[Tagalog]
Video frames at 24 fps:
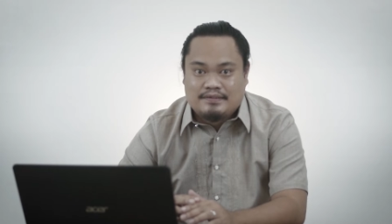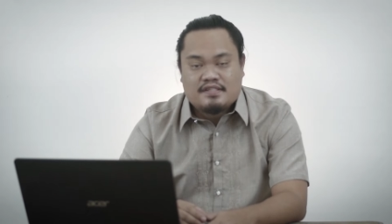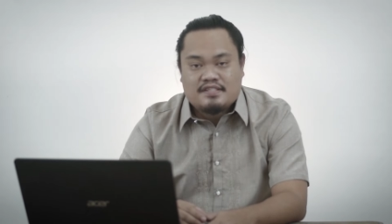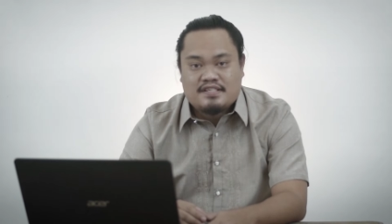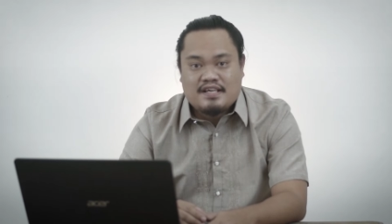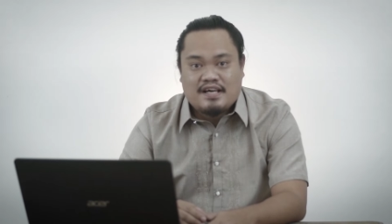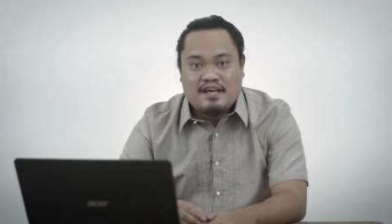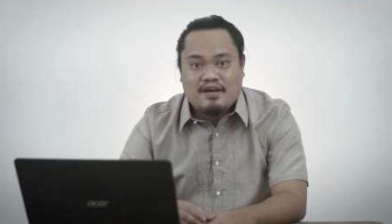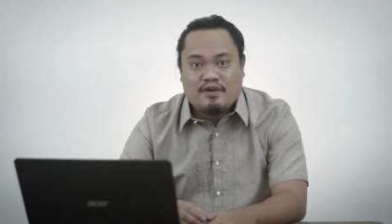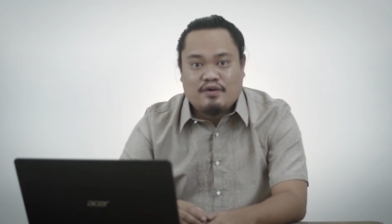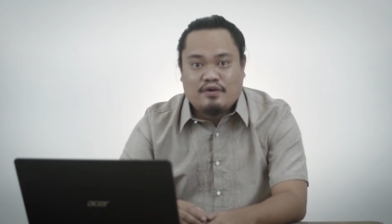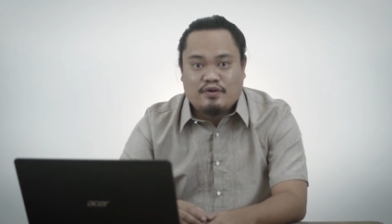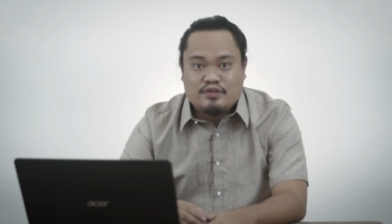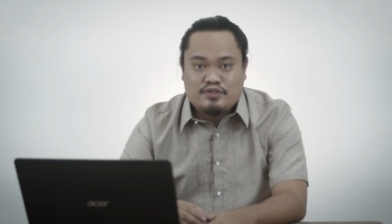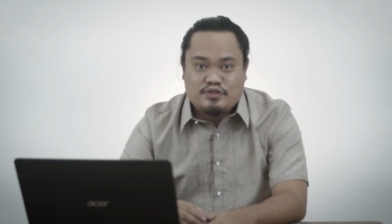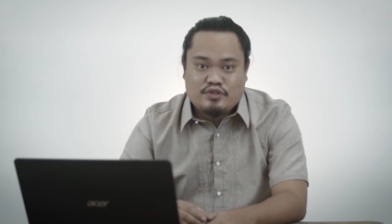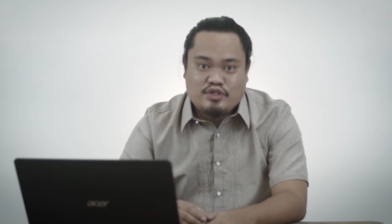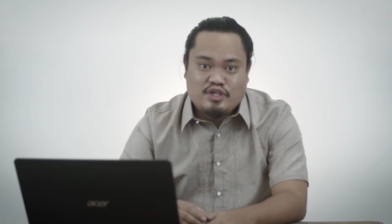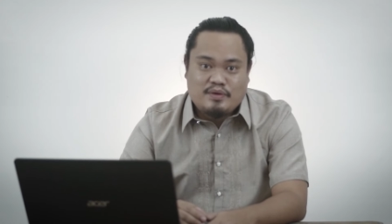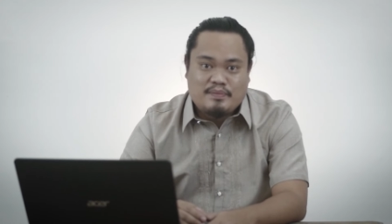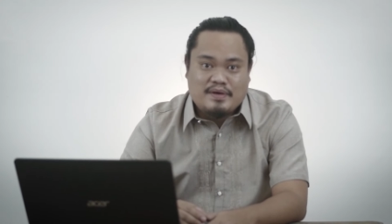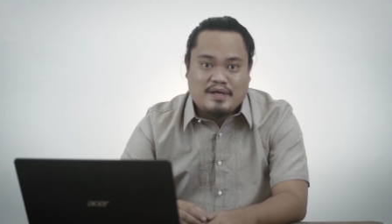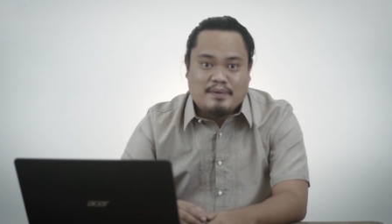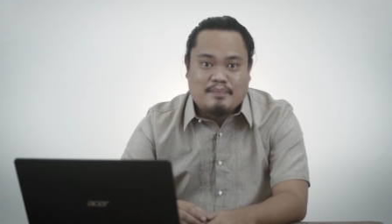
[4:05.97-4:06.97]
Sa
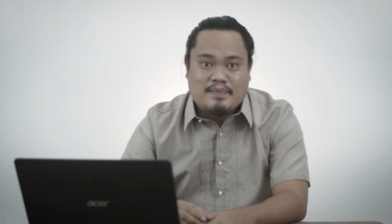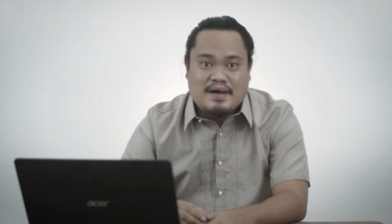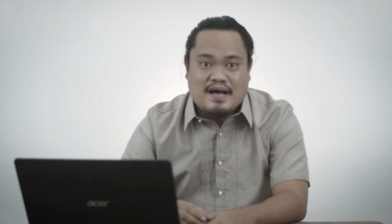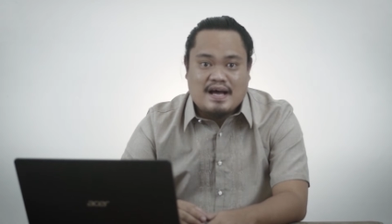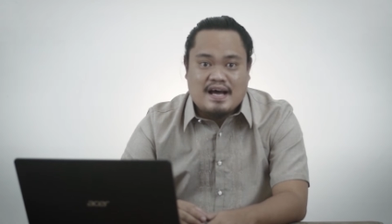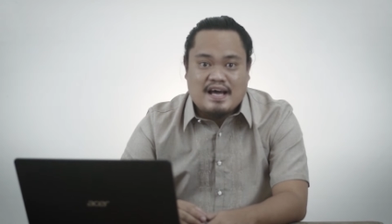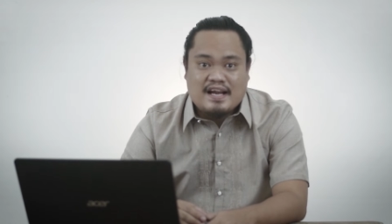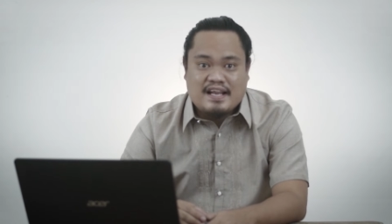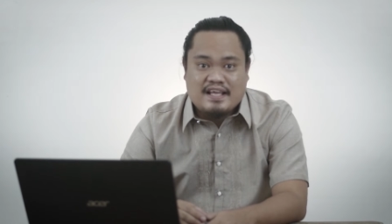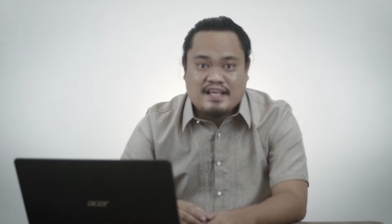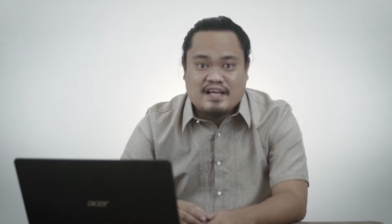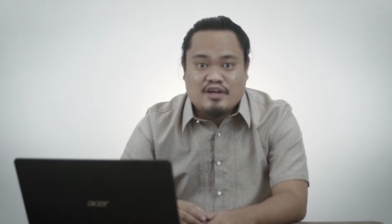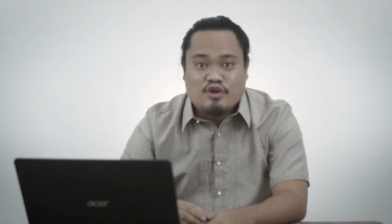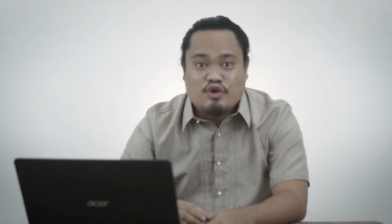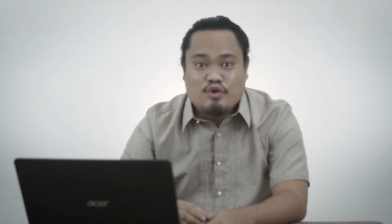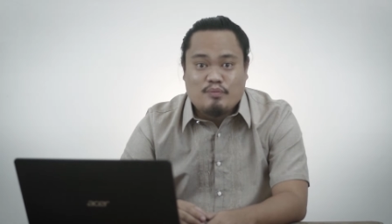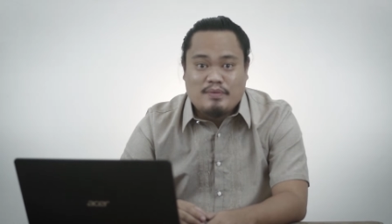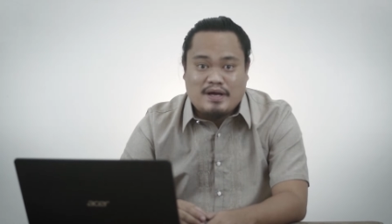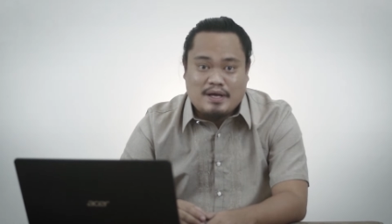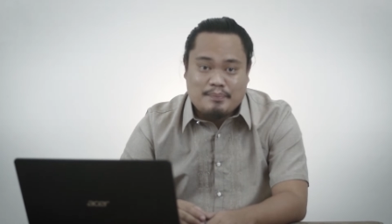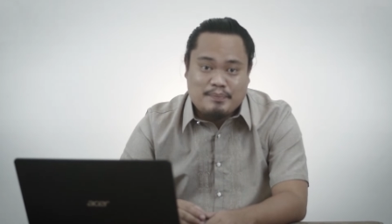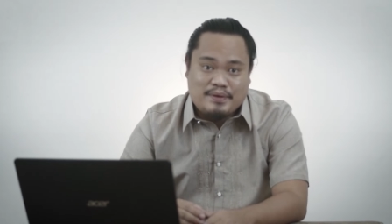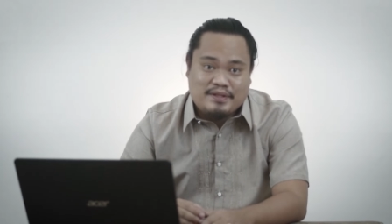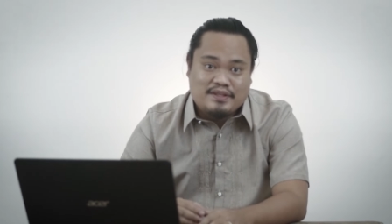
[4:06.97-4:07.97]
audio naman, maaari kang
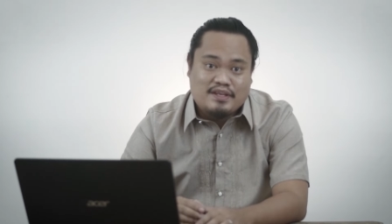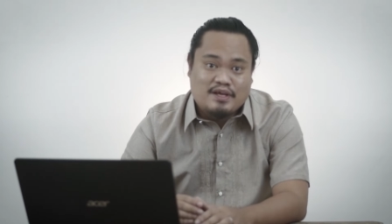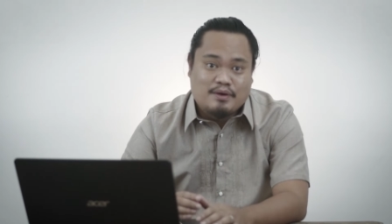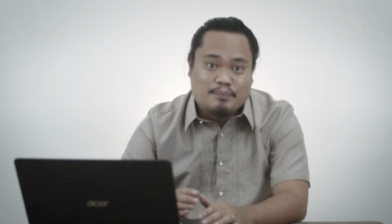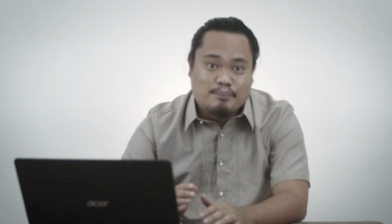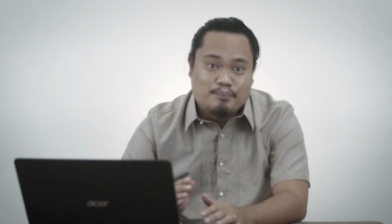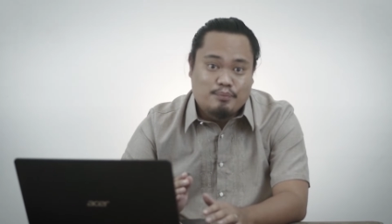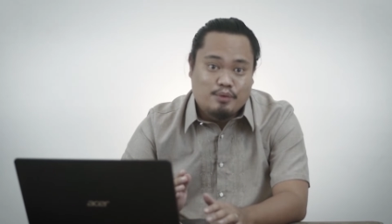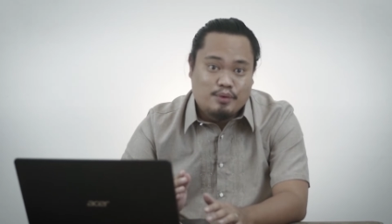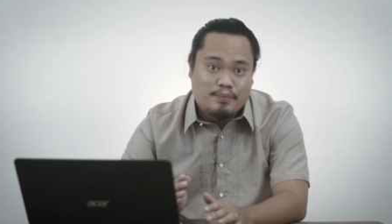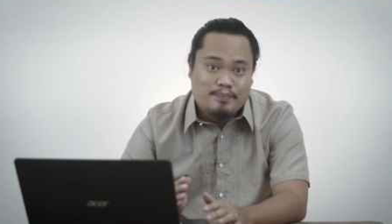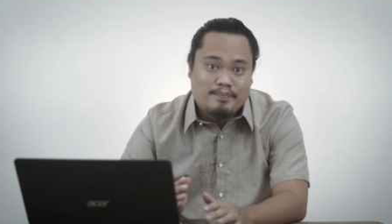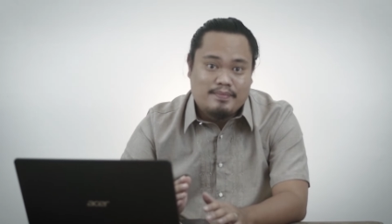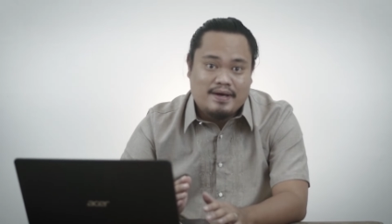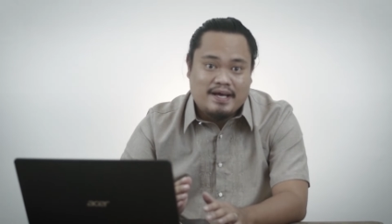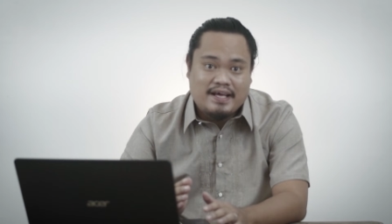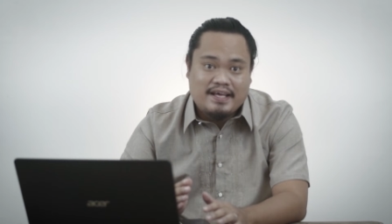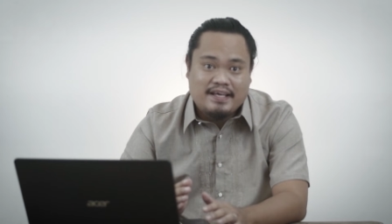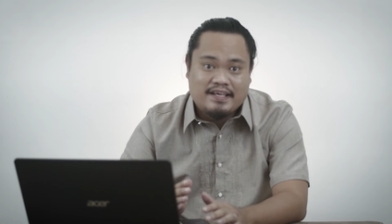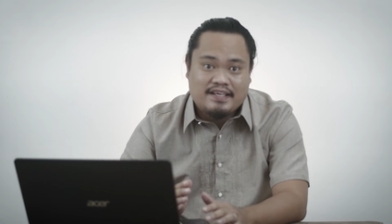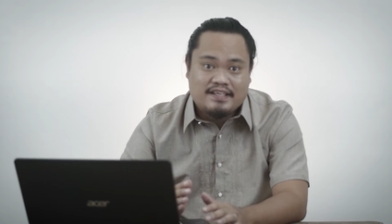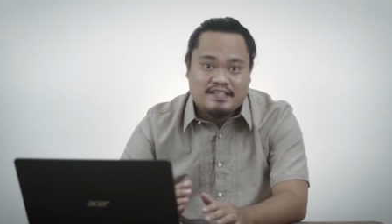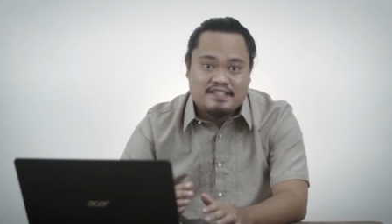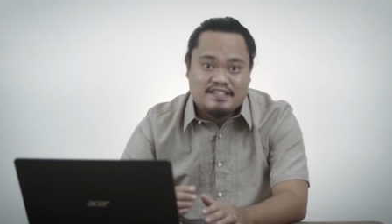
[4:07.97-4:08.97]
gumamit ng boom
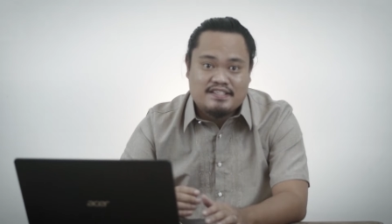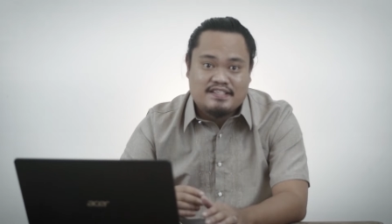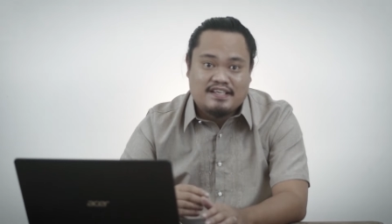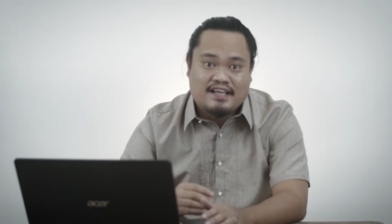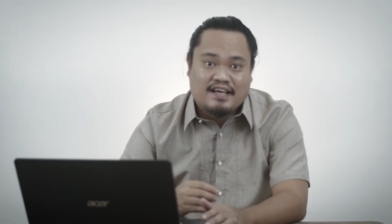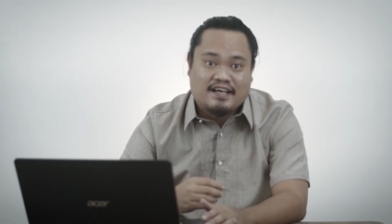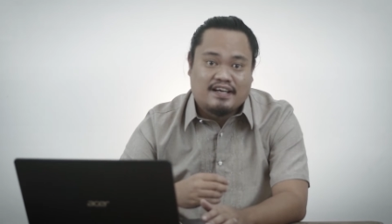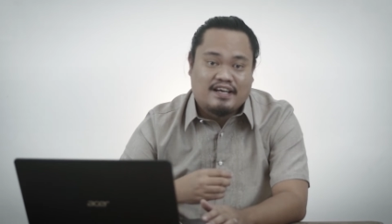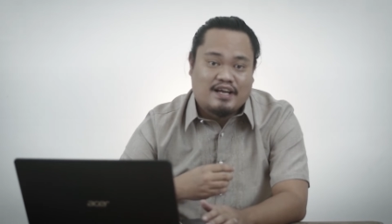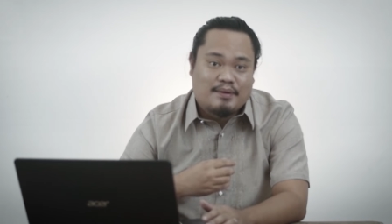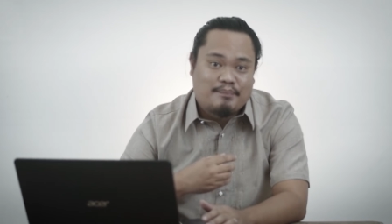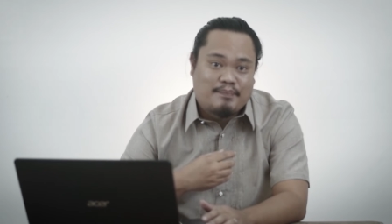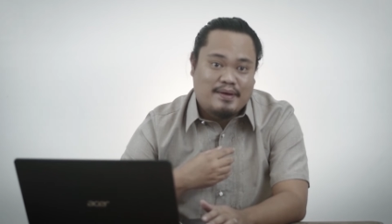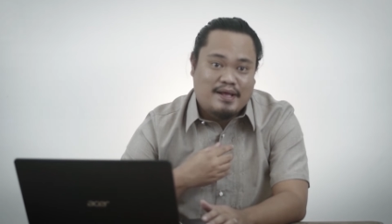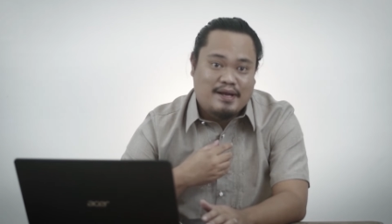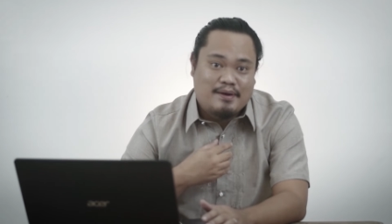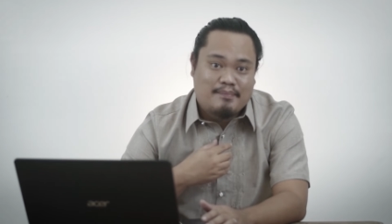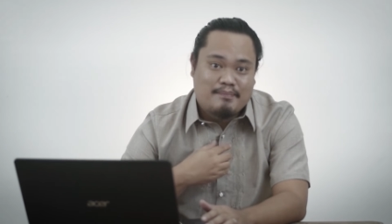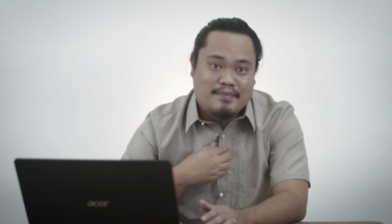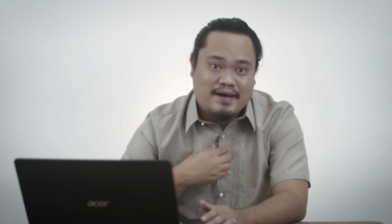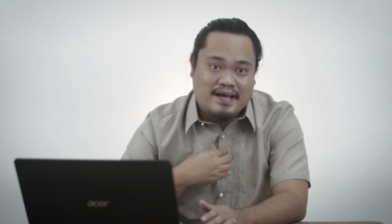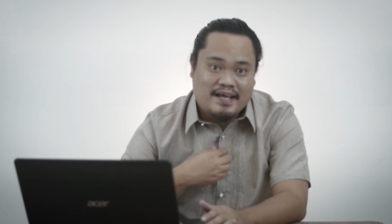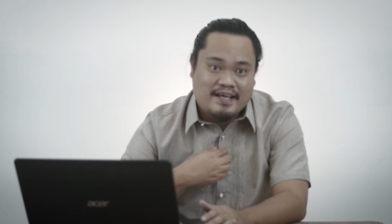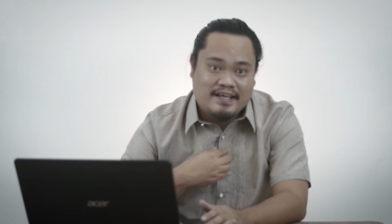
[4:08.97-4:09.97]
mics, ng lapel
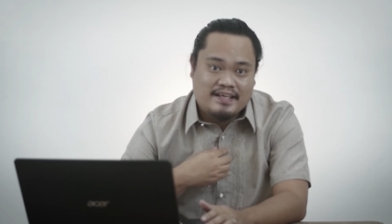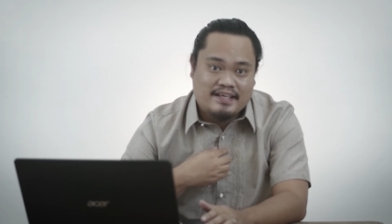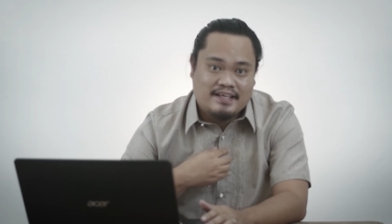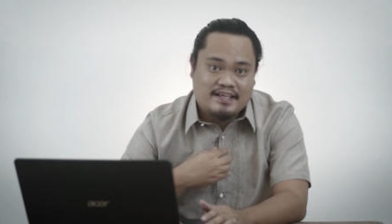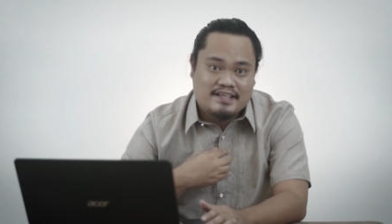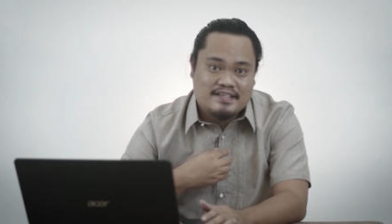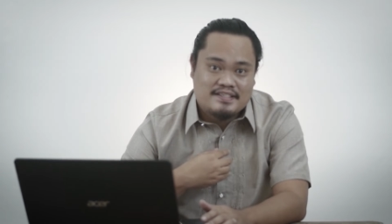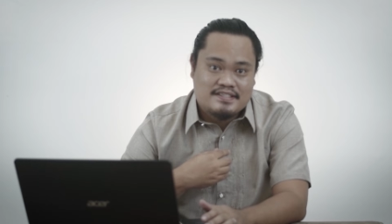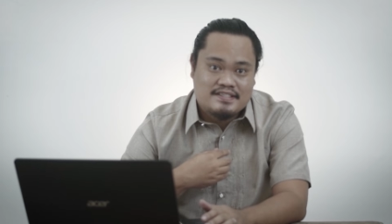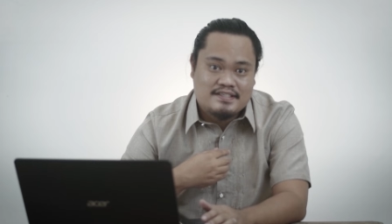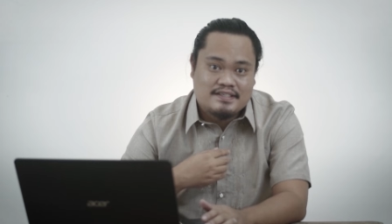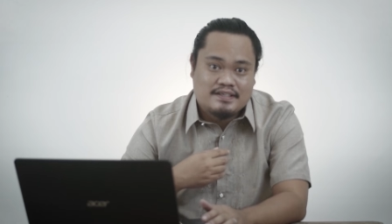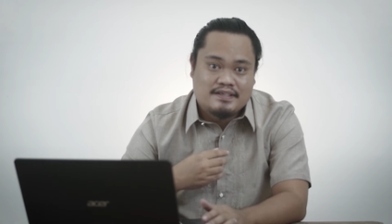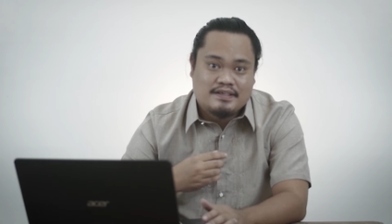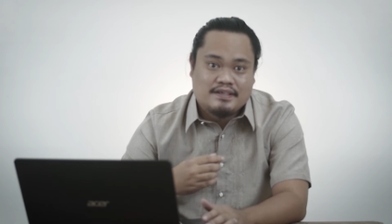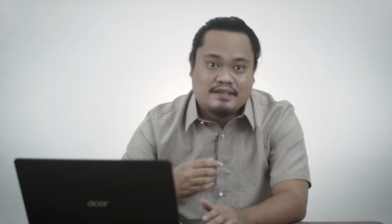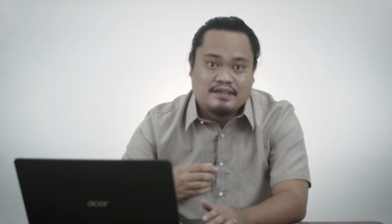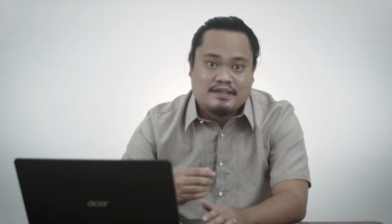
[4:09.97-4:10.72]
mics,